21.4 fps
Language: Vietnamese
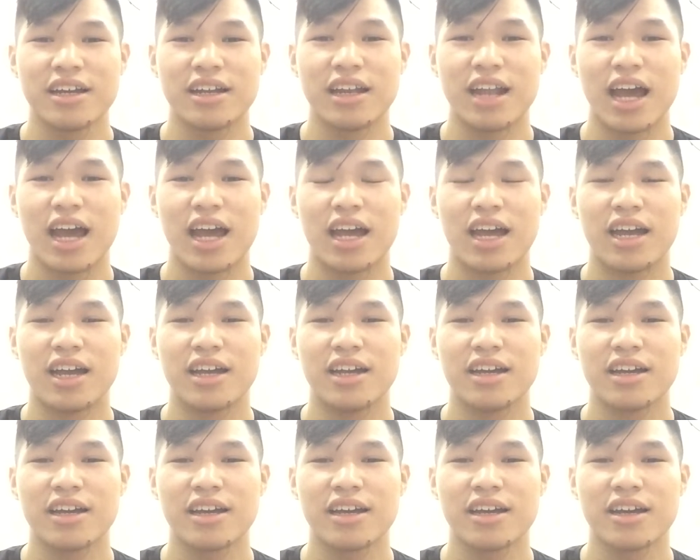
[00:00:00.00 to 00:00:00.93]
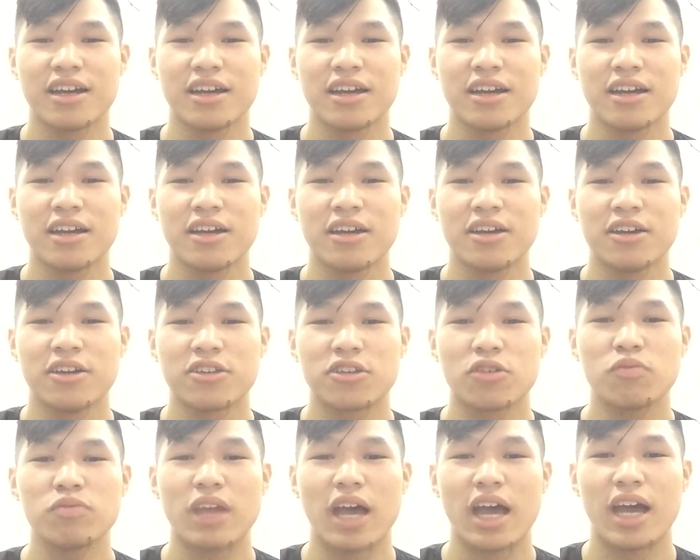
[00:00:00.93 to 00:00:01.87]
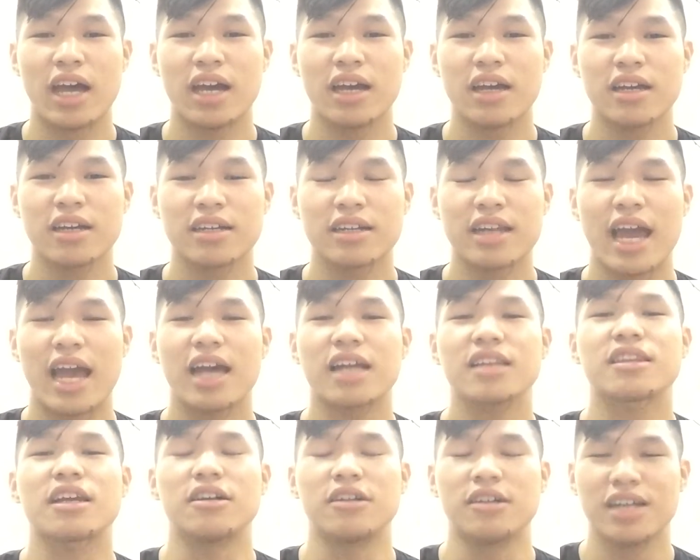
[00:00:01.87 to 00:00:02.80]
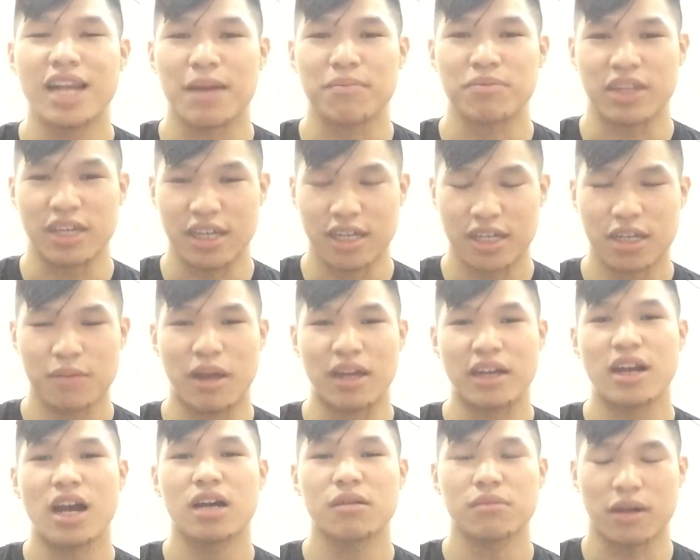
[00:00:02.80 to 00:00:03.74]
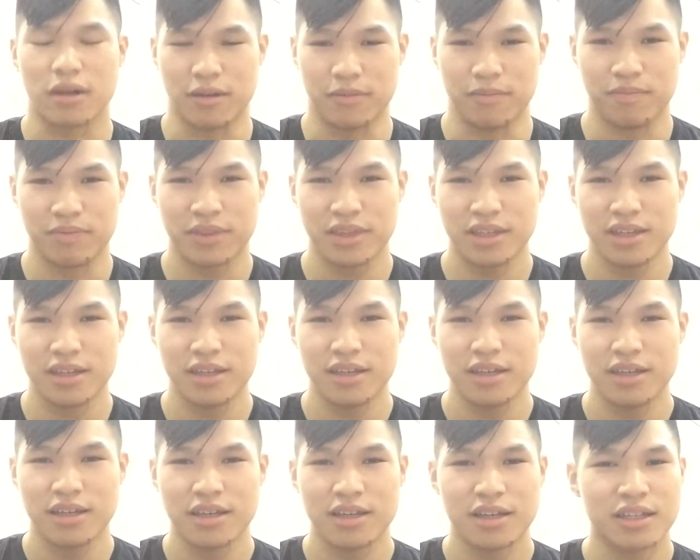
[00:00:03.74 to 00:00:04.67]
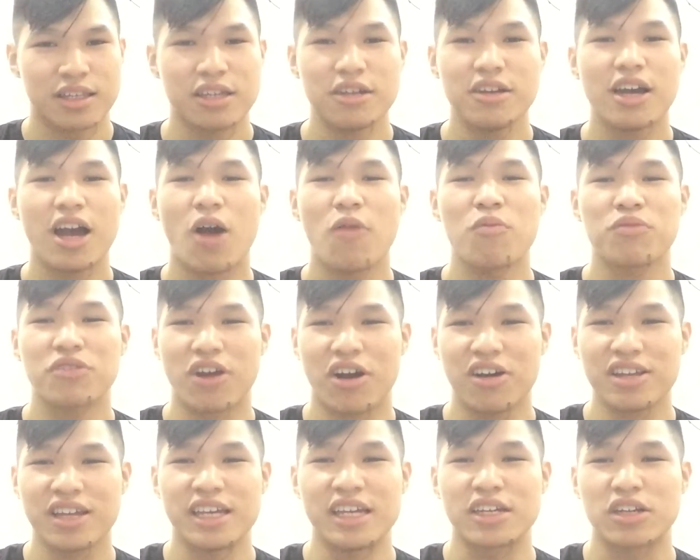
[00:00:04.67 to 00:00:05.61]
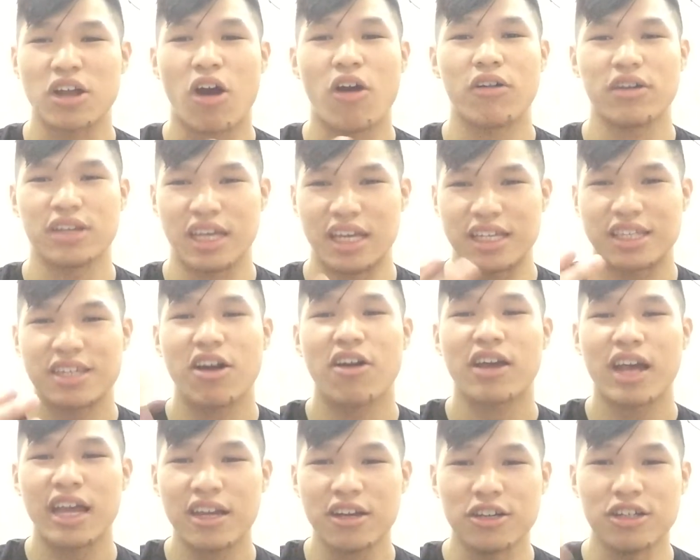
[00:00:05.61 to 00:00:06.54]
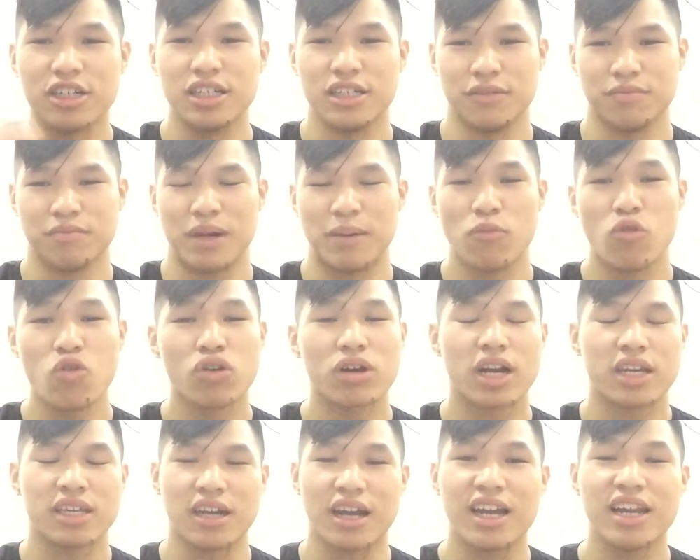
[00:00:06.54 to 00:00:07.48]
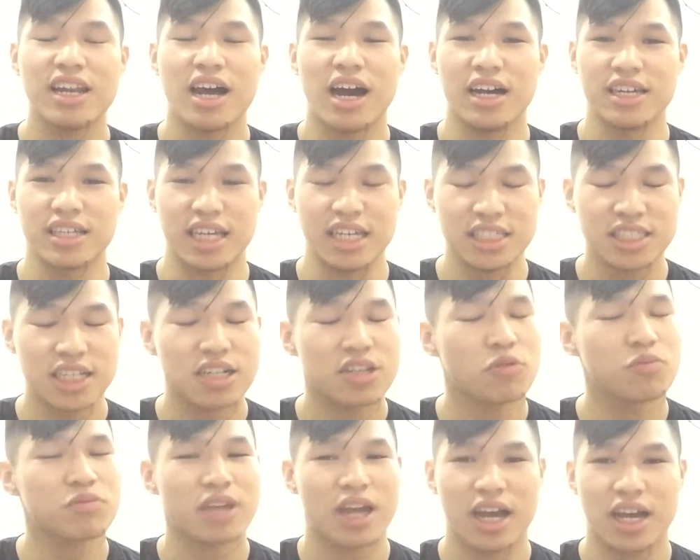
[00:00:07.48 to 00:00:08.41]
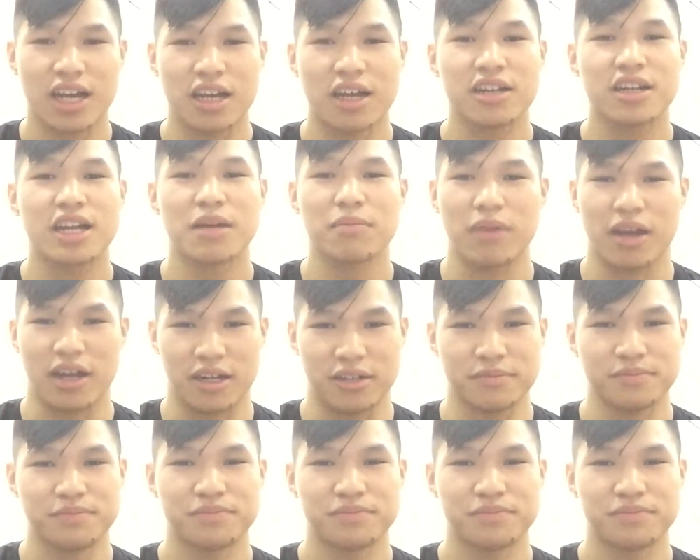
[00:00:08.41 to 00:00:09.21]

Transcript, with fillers: là chúng ta đang tự làm thiệt cho bản thân mình, chứ không có thiệt thòi gì cho cái người mà buông ra những cái lời chỉ trích chúng ta hết các bạn.